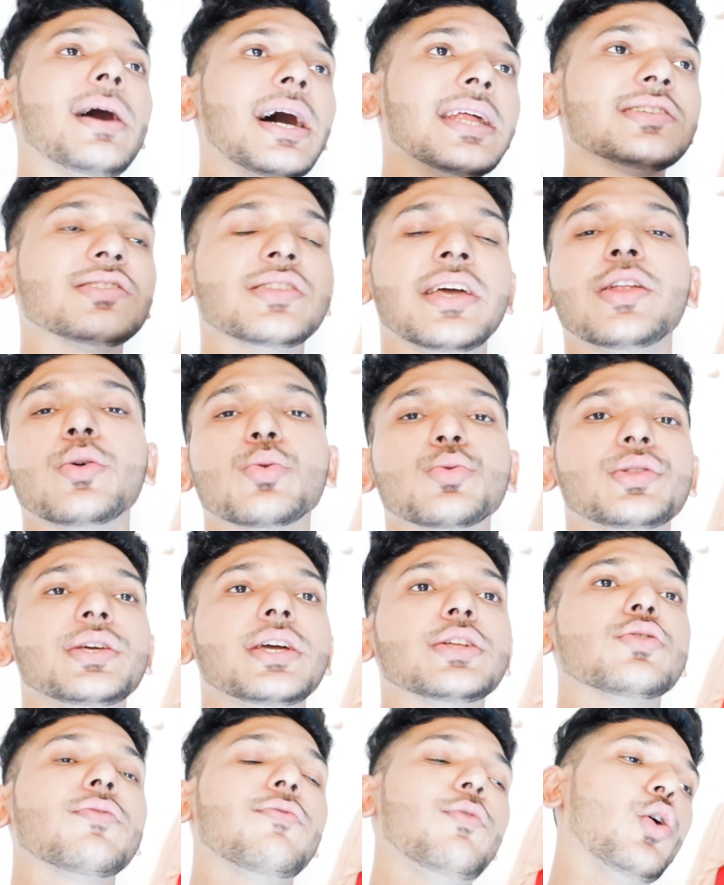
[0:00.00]
बारिश नहीं रुकती
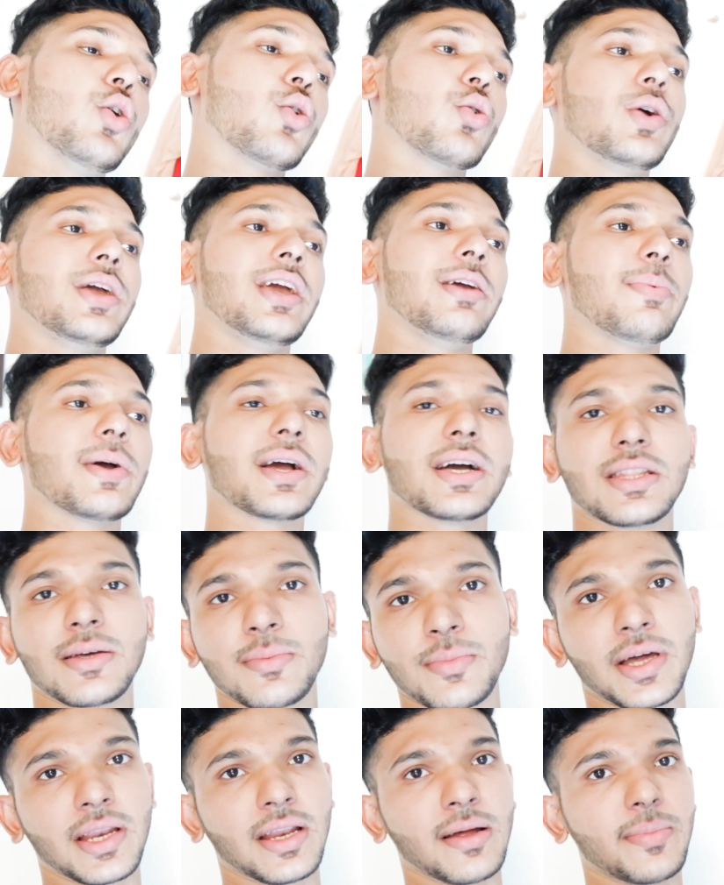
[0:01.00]
है तो ब्लॉग को यहीं पे
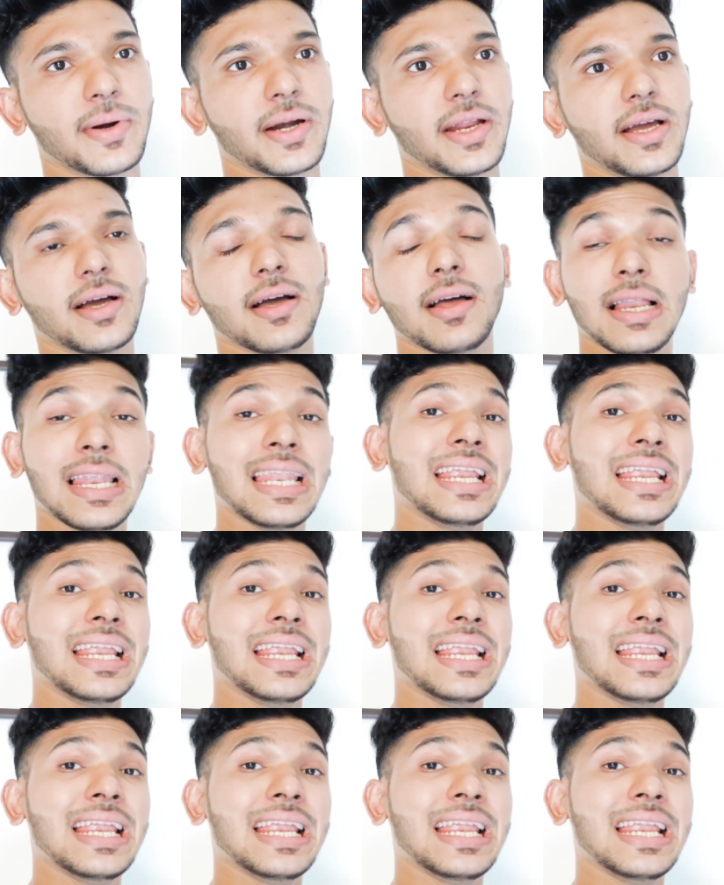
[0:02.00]
ख़त्म करना पड़ेगा